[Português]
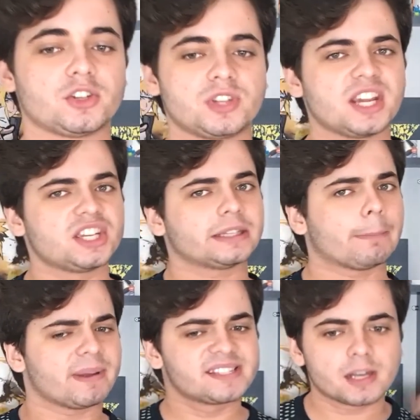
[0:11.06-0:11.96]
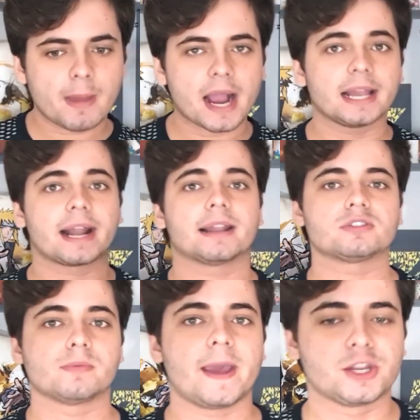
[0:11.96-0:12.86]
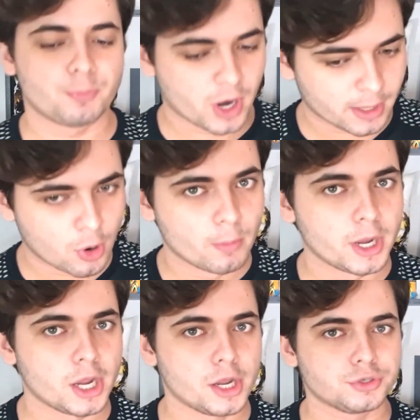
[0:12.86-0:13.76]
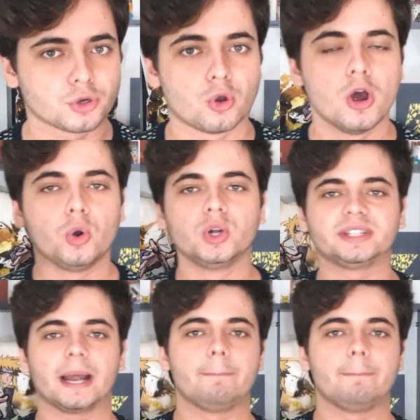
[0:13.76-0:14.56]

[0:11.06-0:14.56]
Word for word: eu sei que já tá passando uma galera na sua mente, pokémon mítico, ultra